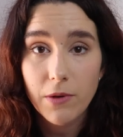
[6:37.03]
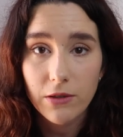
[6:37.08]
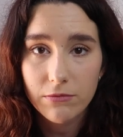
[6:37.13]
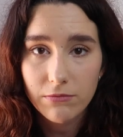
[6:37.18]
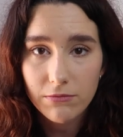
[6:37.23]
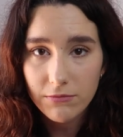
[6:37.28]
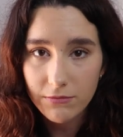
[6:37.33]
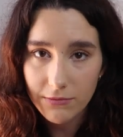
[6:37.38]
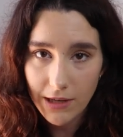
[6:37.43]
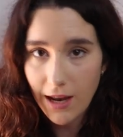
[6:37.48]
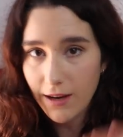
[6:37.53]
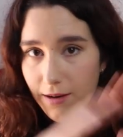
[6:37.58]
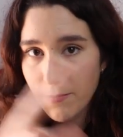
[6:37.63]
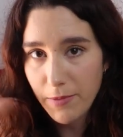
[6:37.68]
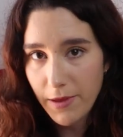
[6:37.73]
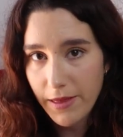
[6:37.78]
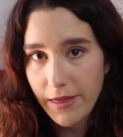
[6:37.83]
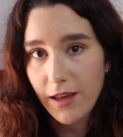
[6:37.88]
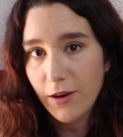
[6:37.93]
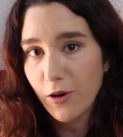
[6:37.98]
Bueno, la
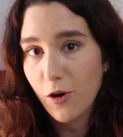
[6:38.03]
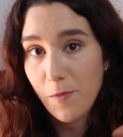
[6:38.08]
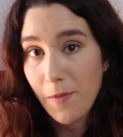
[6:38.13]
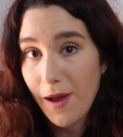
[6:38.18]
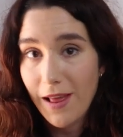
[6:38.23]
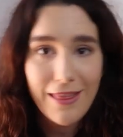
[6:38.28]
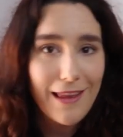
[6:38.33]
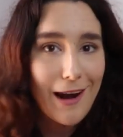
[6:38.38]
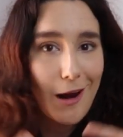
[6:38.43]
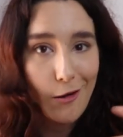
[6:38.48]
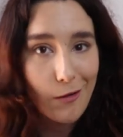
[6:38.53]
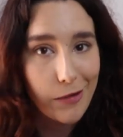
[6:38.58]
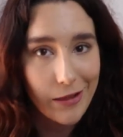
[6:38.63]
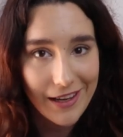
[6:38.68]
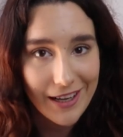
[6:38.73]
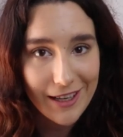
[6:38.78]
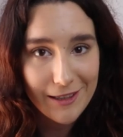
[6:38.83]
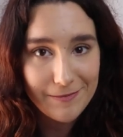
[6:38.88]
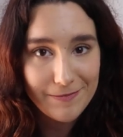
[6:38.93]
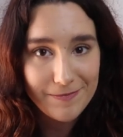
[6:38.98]
limpieza normal de la cocina.